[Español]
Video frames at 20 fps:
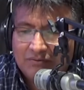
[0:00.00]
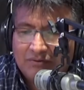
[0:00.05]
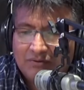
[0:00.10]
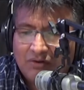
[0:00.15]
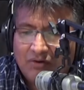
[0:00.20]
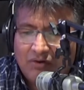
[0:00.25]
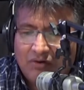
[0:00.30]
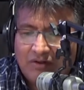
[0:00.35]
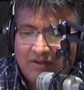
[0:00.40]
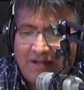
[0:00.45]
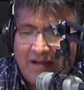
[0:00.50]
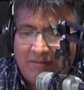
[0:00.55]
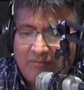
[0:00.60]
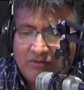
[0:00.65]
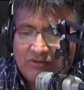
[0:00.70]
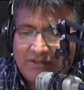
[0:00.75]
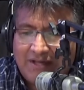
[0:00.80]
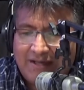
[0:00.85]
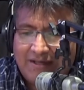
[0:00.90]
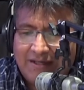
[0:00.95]

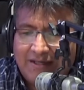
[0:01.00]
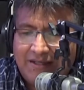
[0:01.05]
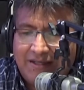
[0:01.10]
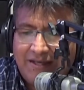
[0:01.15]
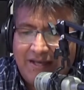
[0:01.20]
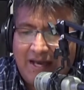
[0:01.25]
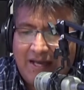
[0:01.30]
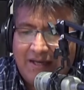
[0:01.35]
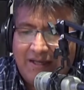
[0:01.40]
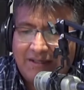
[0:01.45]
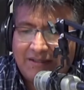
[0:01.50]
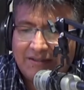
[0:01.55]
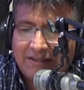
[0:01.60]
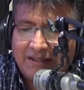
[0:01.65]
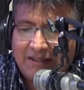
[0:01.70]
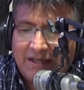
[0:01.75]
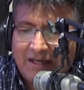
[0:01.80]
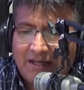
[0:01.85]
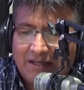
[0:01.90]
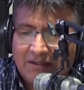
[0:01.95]
cortamos la energía
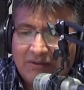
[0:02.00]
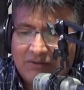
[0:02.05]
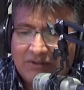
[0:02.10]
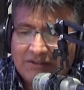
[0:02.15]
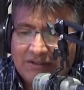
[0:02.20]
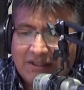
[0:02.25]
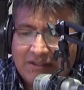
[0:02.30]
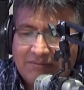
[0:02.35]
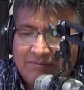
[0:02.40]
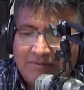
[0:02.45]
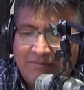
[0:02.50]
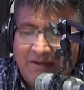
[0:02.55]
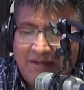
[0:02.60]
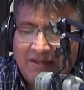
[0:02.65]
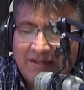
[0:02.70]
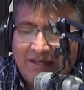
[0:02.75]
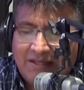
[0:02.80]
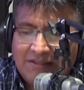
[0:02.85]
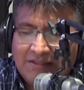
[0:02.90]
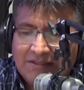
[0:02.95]
eléctrica en nuestras
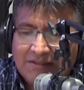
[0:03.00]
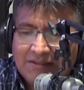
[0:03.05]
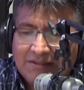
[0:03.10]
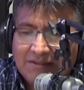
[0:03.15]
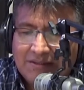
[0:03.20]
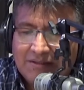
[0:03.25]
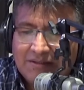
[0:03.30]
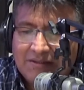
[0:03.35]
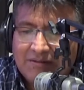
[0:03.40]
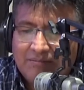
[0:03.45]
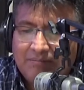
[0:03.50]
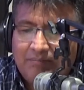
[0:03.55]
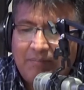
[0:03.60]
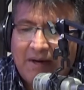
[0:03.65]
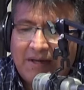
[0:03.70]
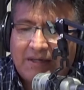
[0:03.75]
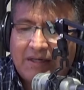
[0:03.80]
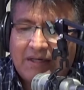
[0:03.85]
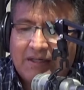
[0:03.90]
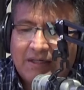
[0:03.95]
viviendas
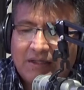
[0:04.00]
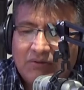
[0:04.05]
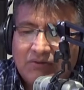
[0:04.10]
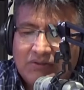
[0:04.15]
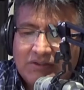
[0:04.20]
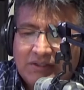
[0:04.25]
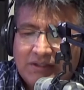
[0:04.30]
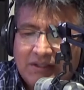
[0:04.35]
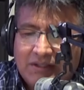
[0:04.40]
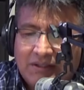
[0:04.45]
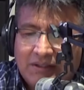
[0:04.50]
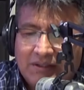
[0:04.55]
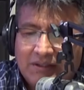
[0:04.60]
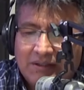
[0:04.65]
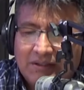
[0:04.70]
para reducir